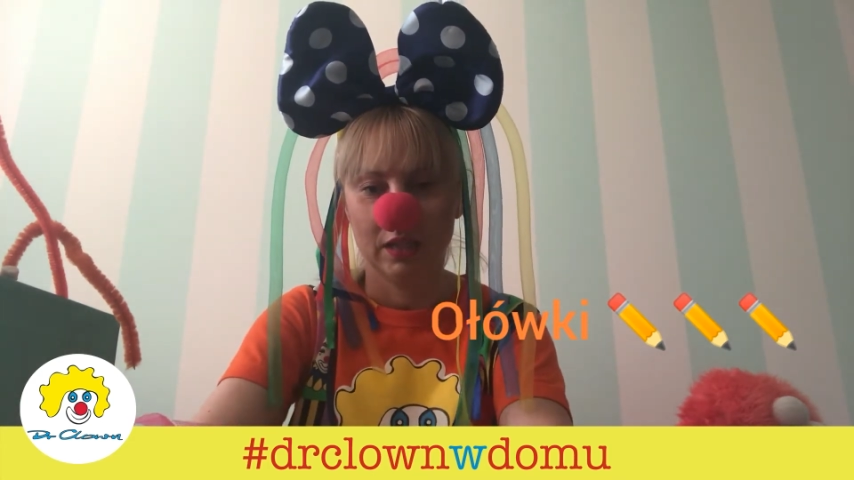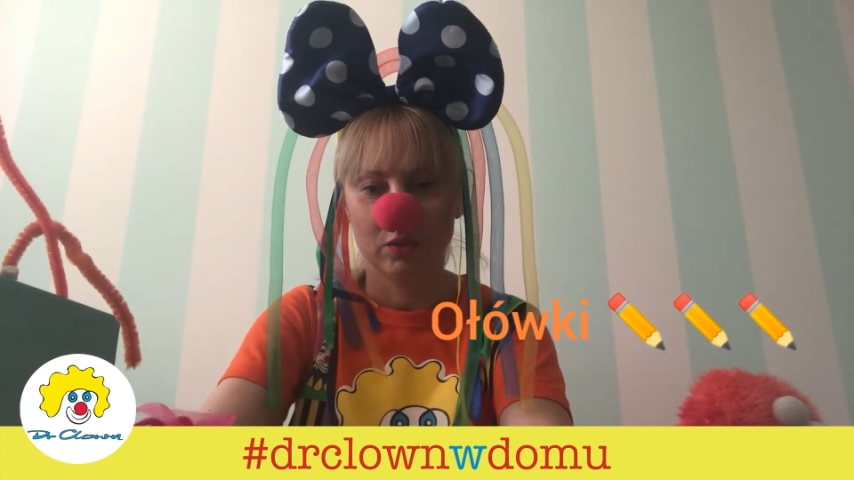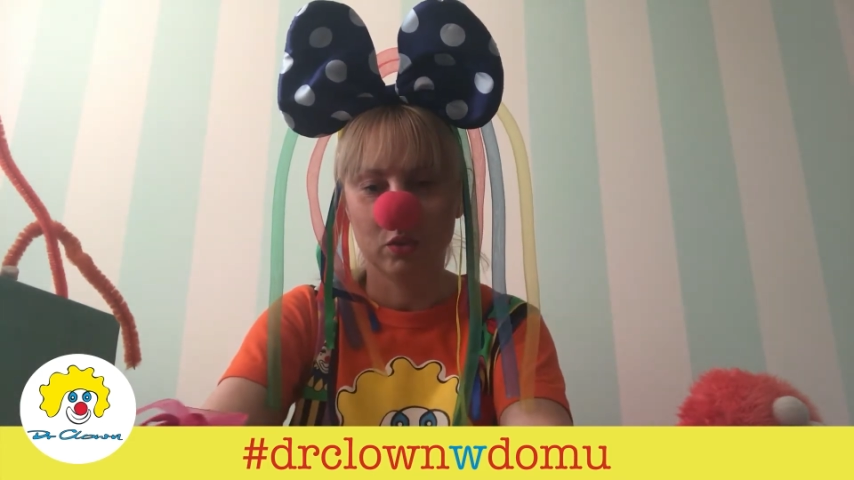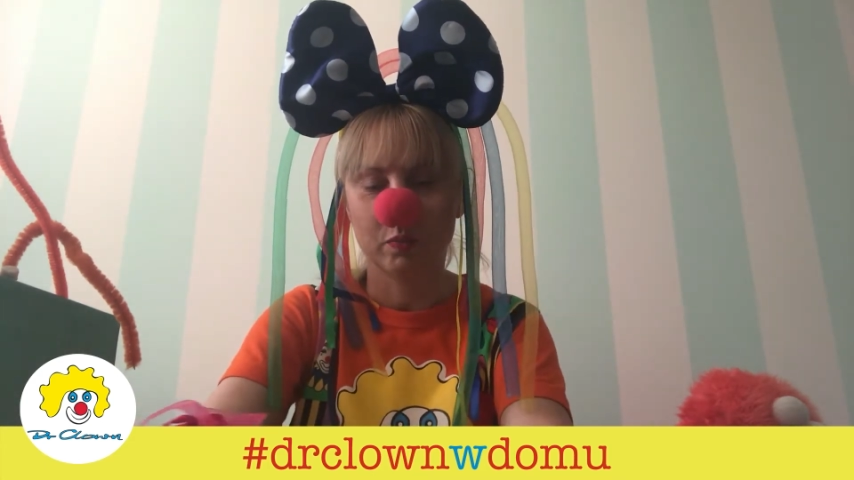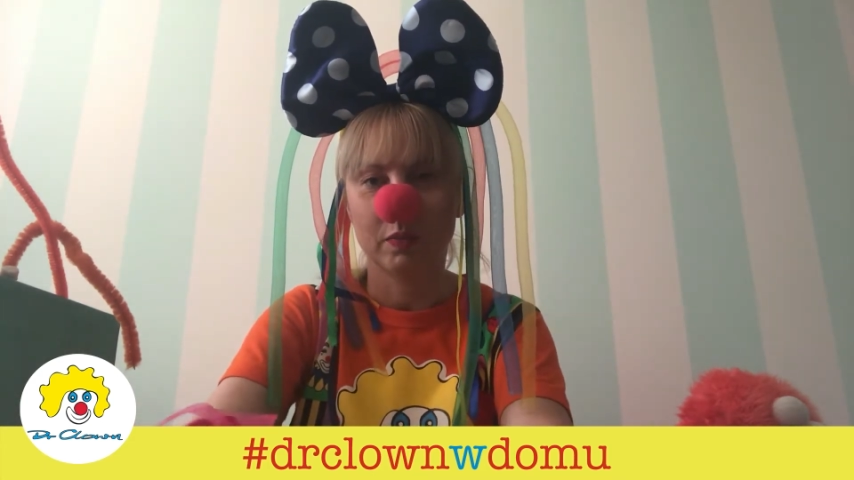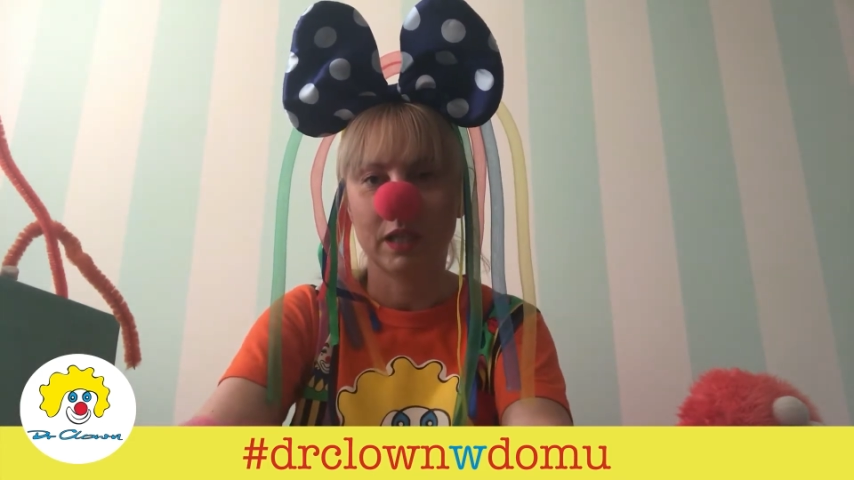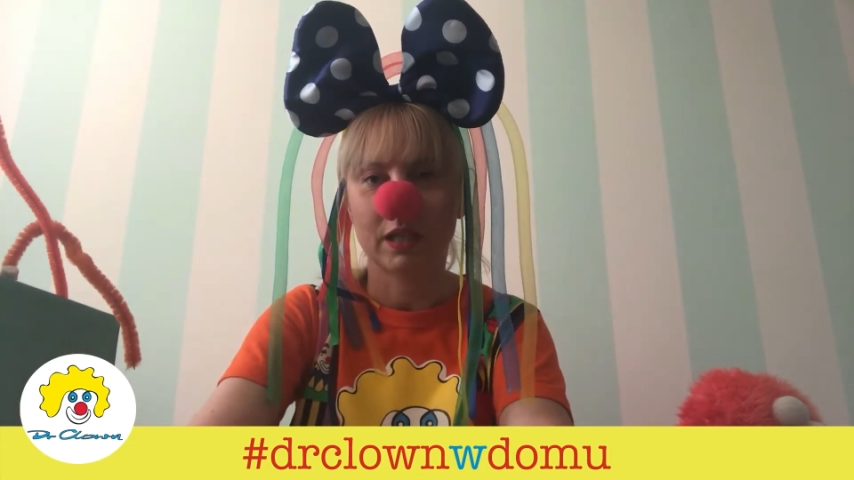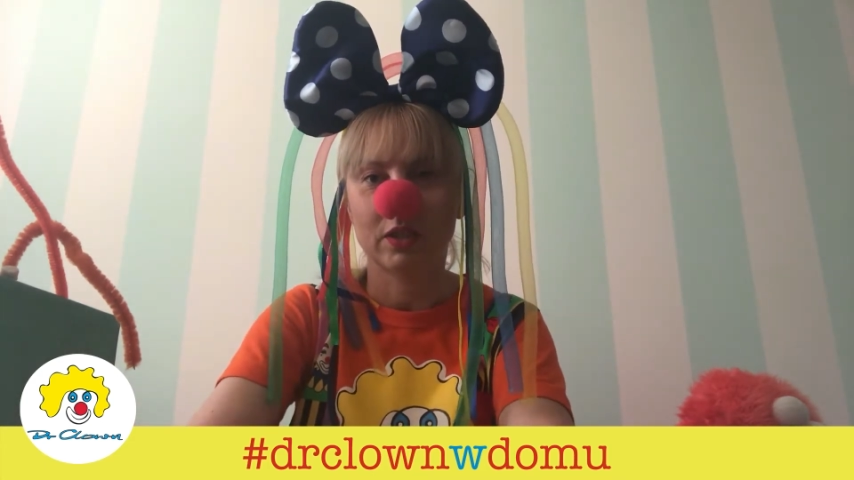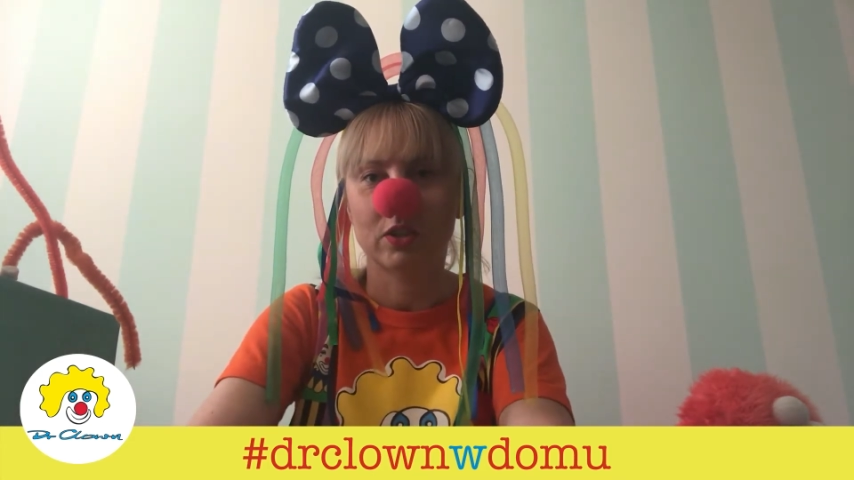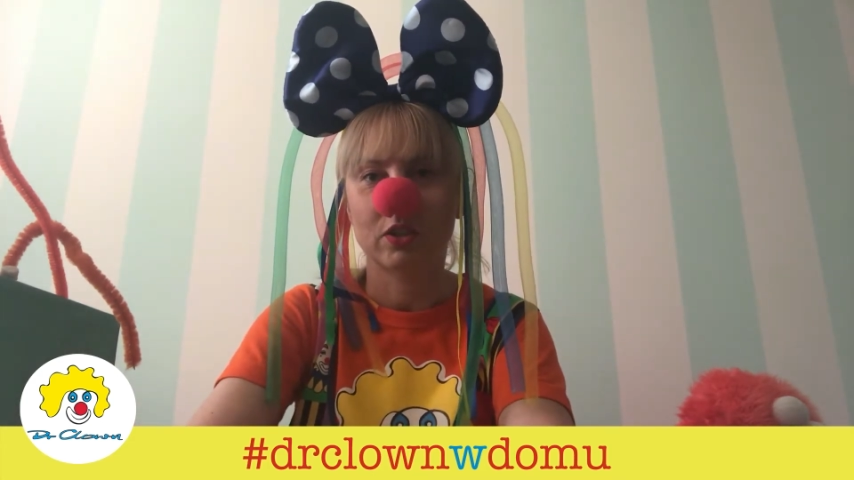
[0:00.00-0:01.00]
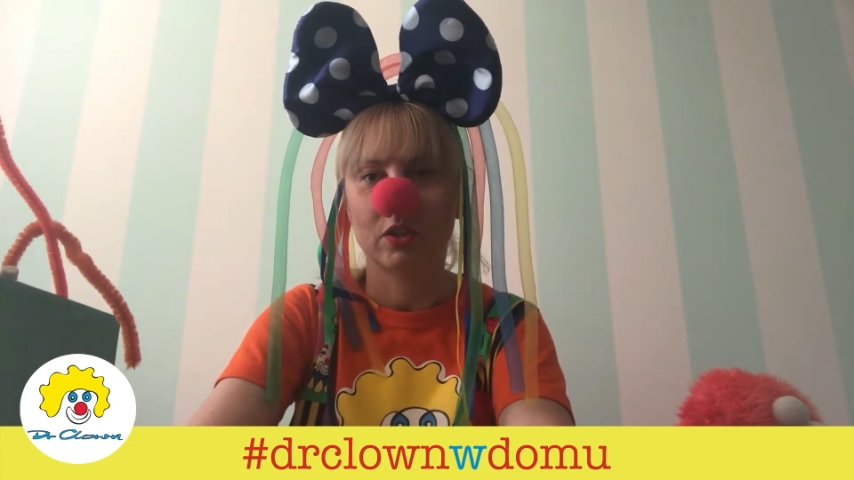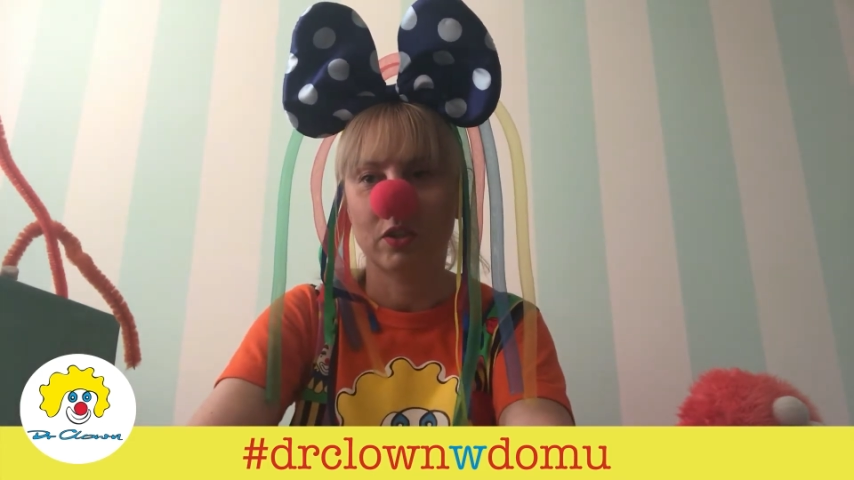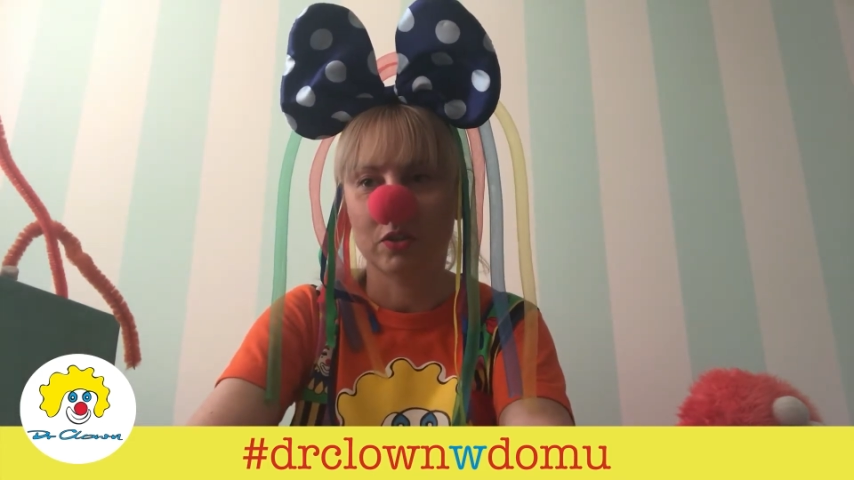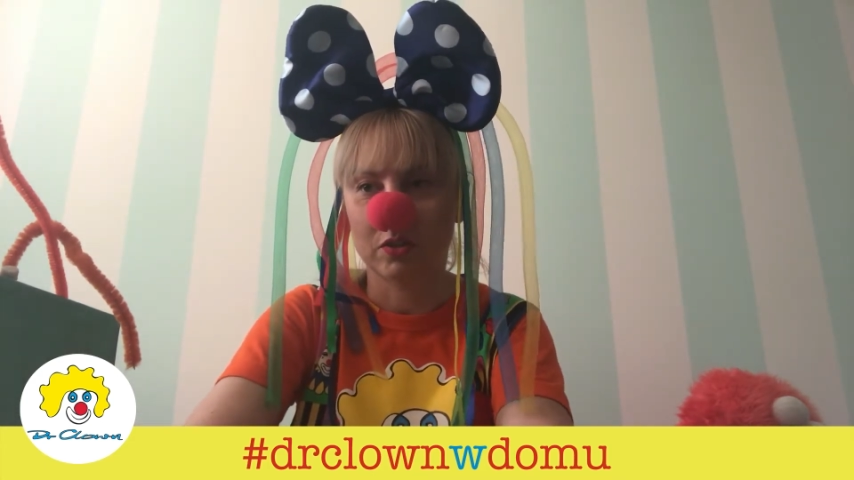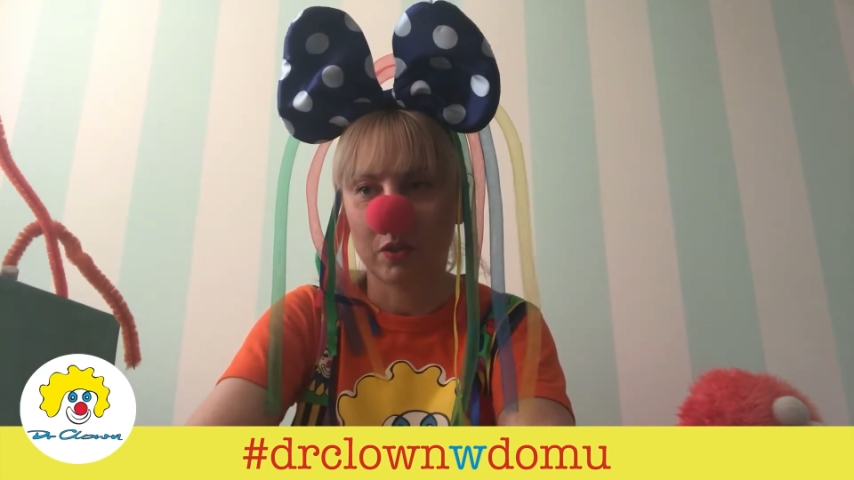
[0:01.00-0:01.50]
Zróbmy jakieś
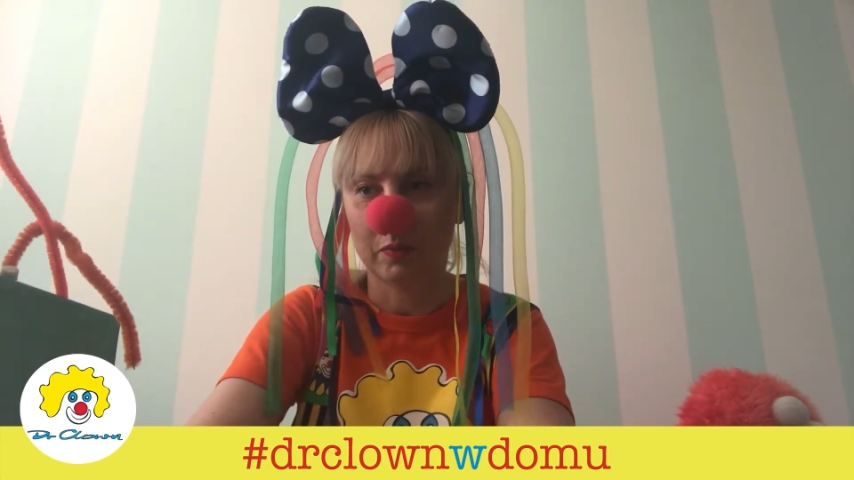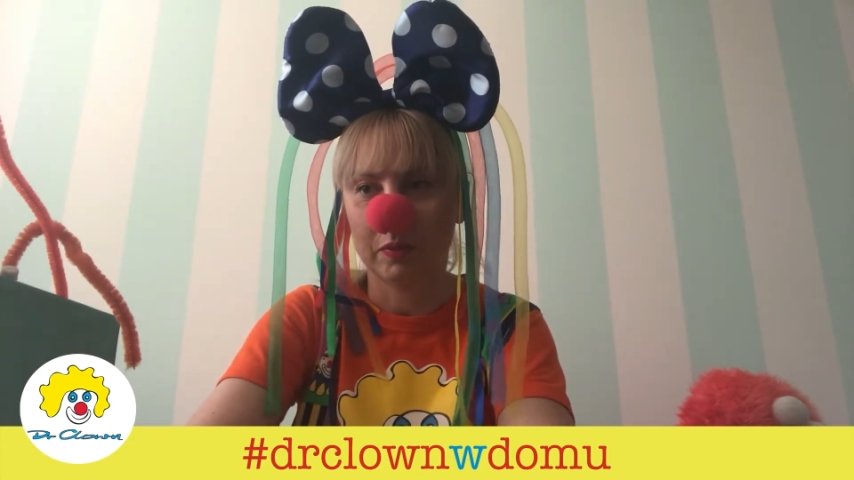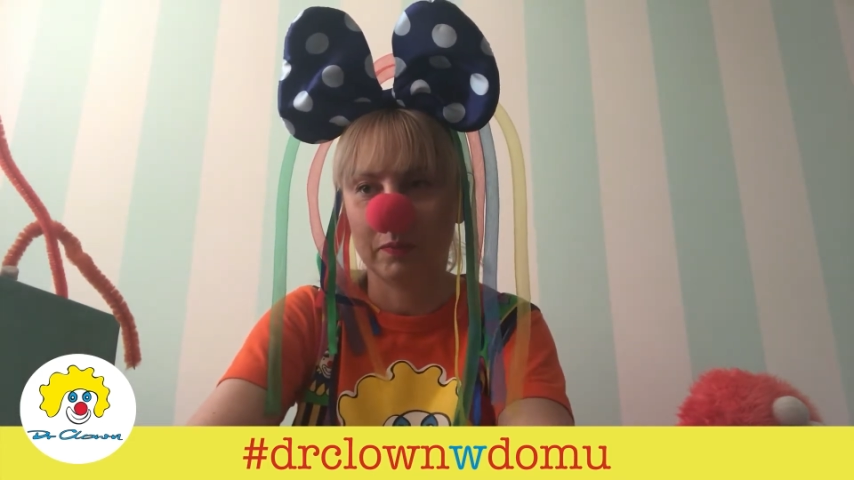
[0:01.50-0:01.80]
ozdoby.